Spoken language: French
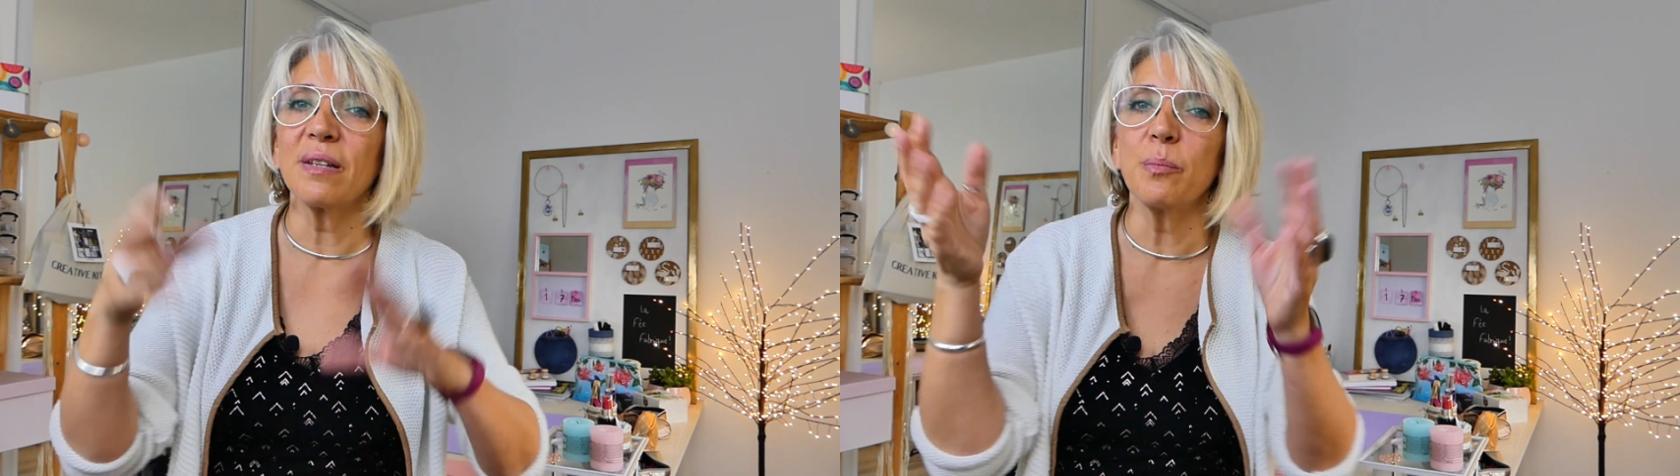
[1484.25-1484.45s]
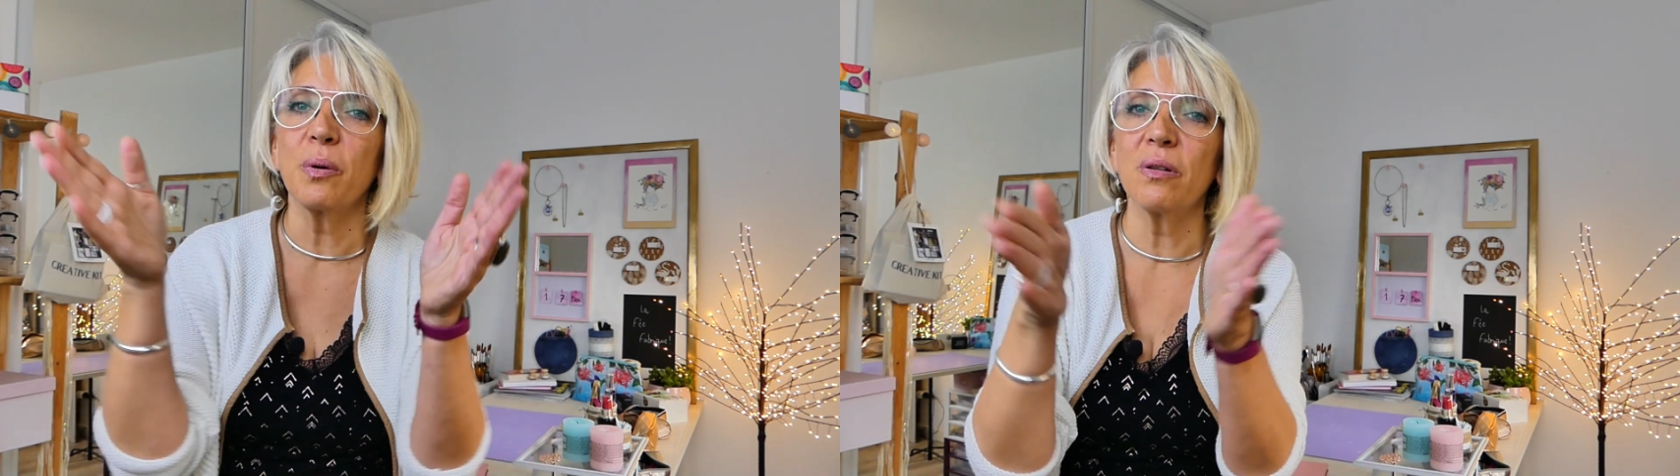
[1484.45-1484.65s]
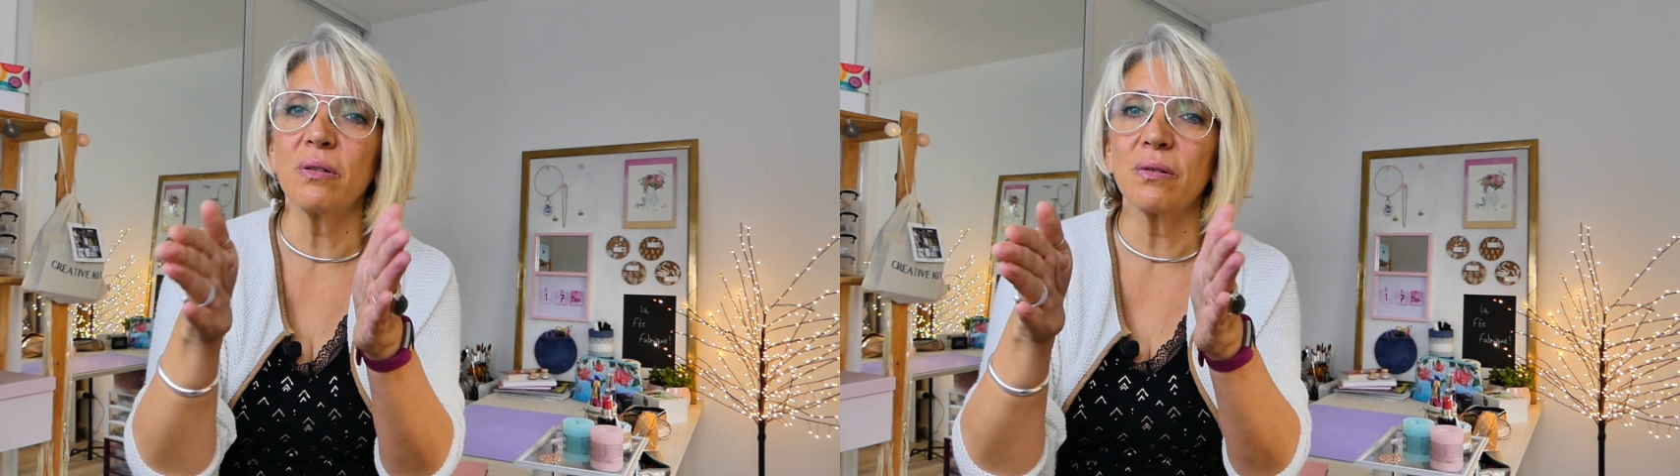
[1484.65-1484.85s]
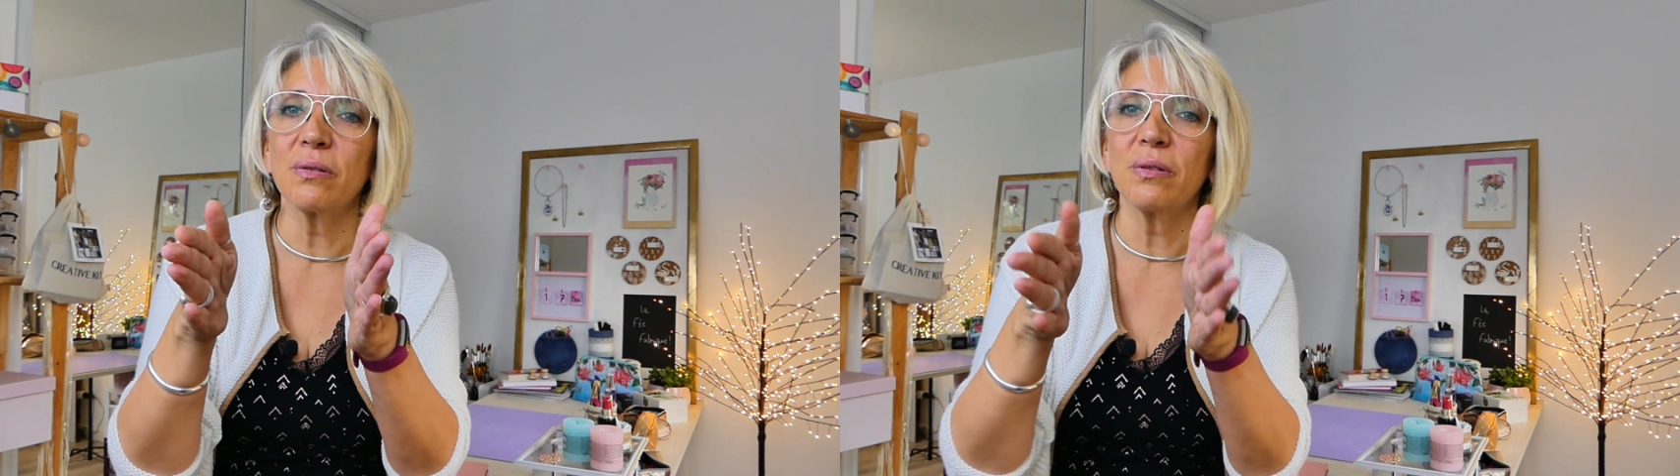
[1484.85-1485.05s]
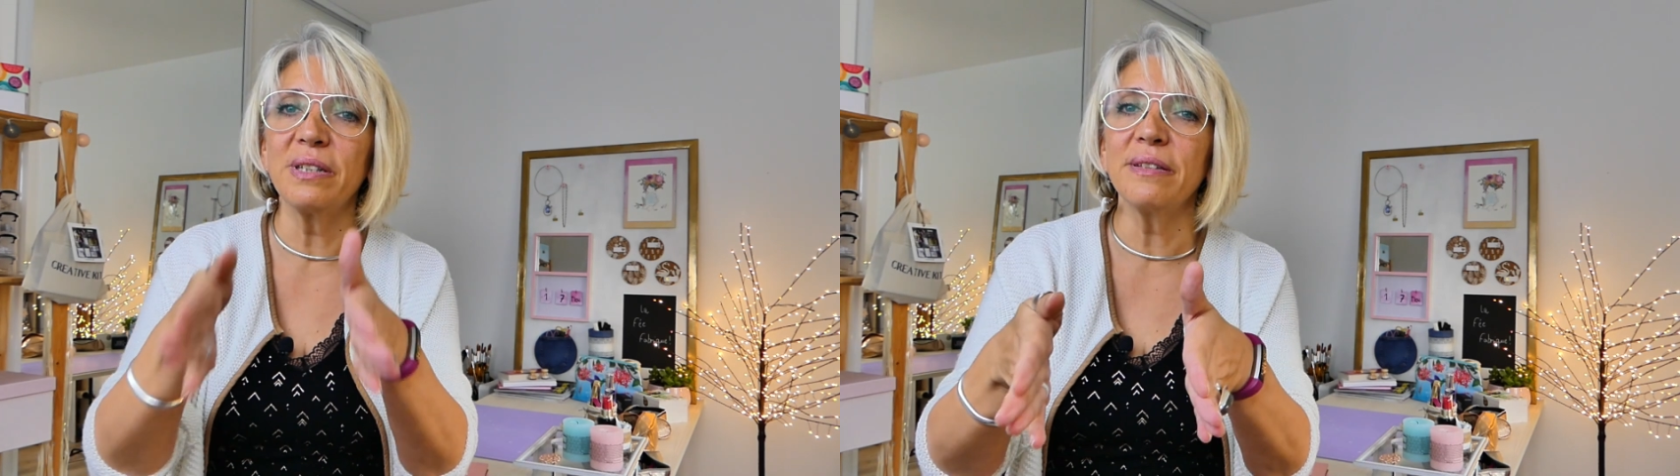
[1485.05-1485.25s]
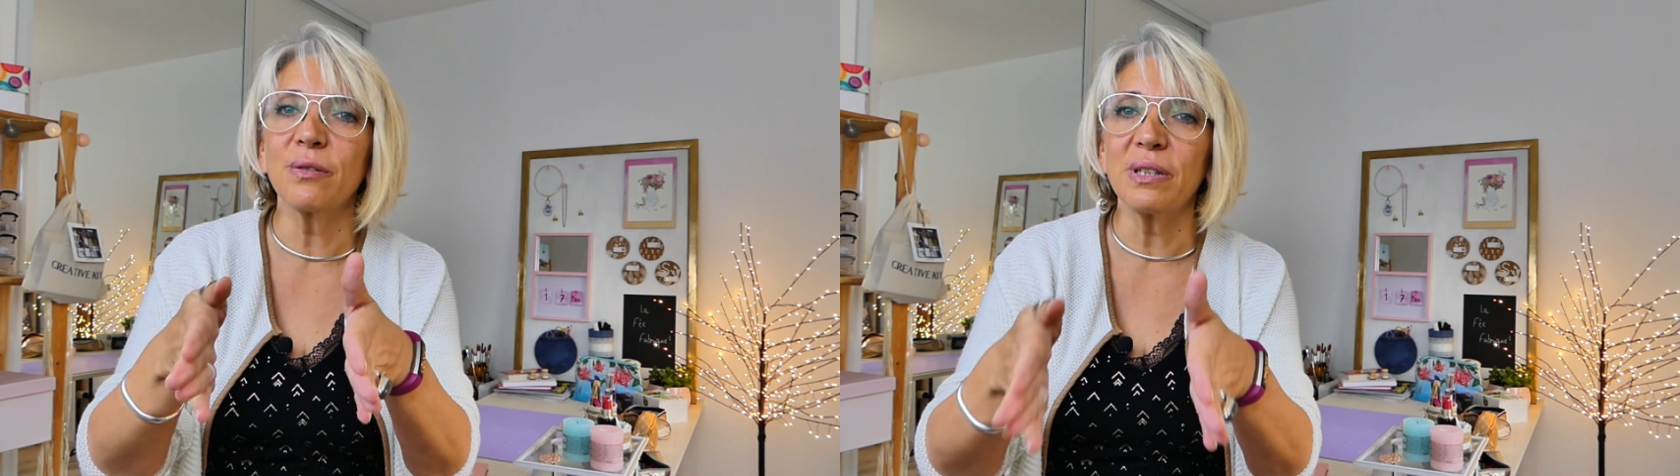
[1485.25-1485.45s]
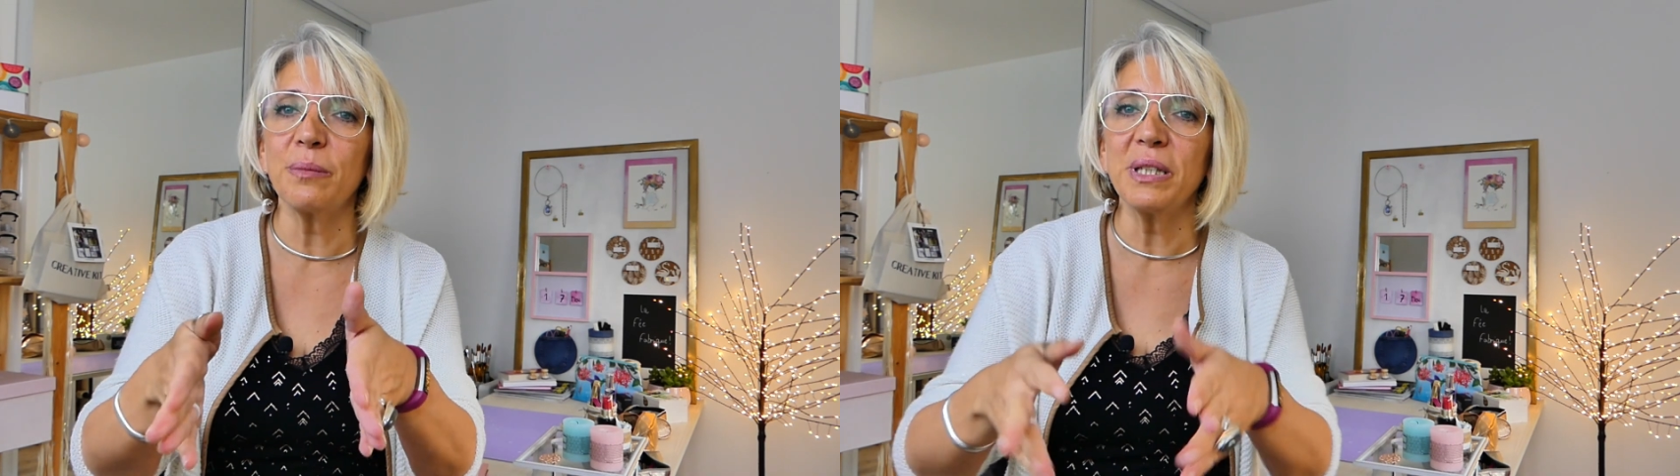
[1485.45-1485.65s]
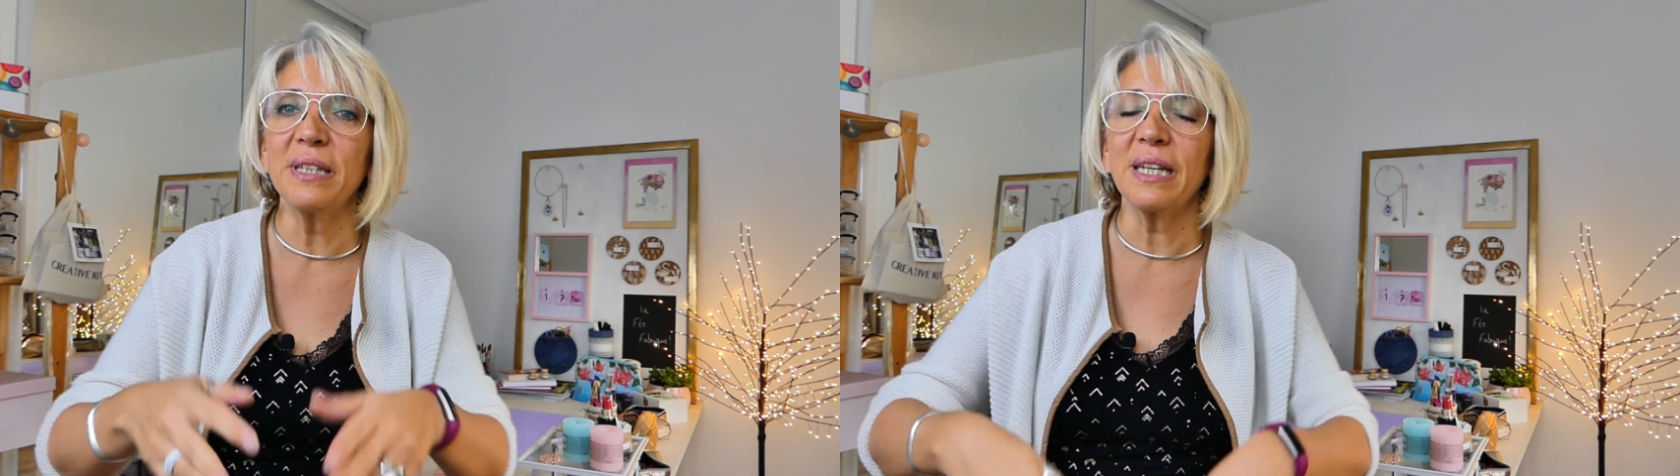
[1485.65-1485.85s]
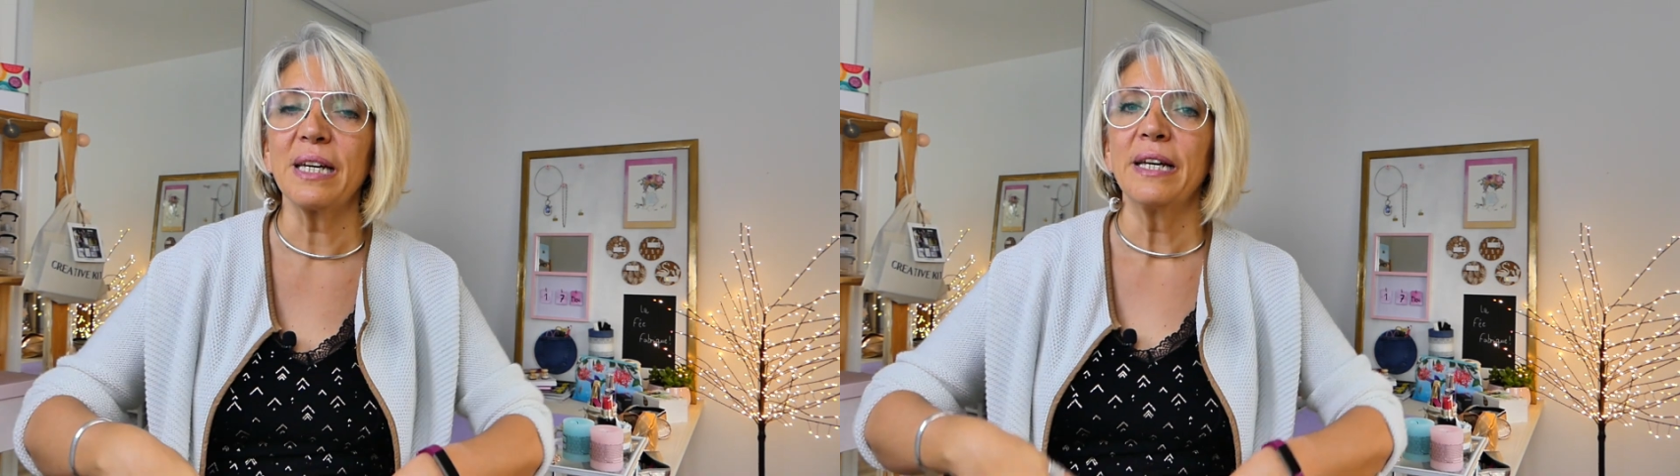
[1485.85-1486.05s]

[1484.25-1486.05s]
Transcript: c'est pas une liste limitée.